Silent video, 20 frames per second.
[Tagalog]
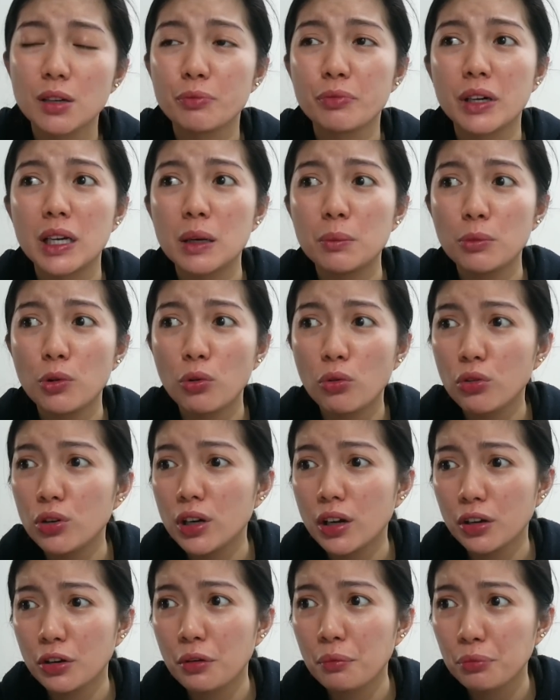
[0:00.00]
if alam mo ko
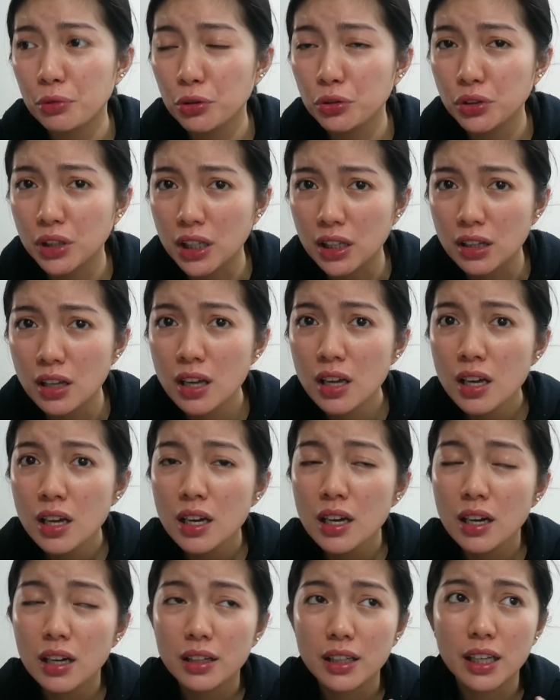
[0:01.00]
lang yung protein
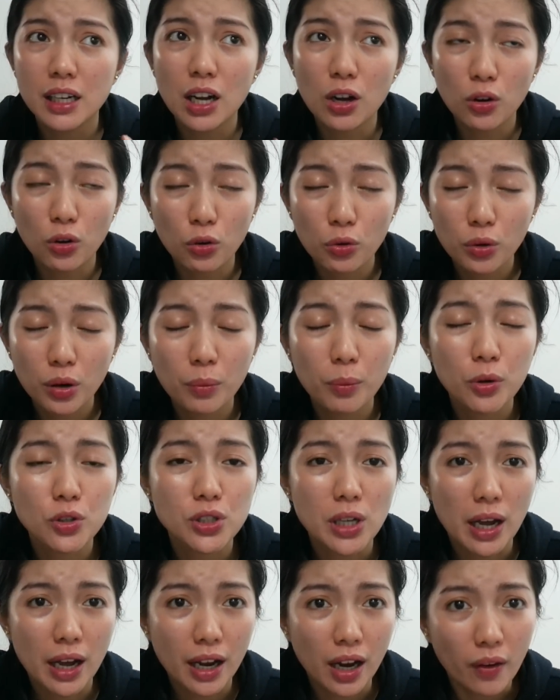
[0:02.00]
na nakukuha mo
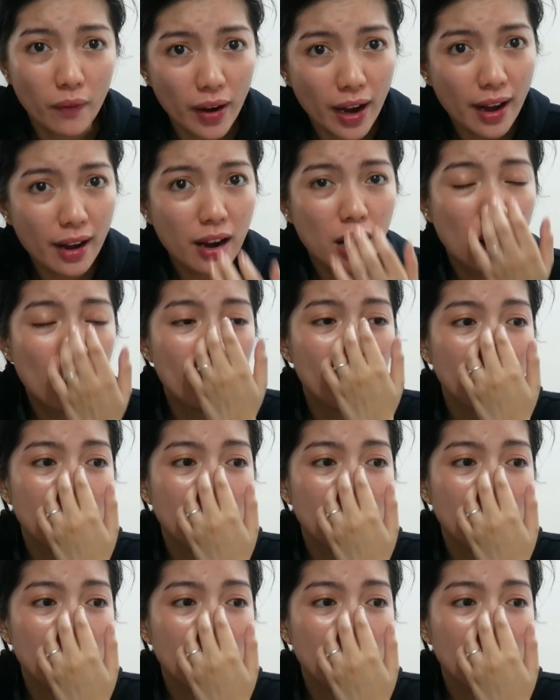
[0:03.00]
sa araw-araw.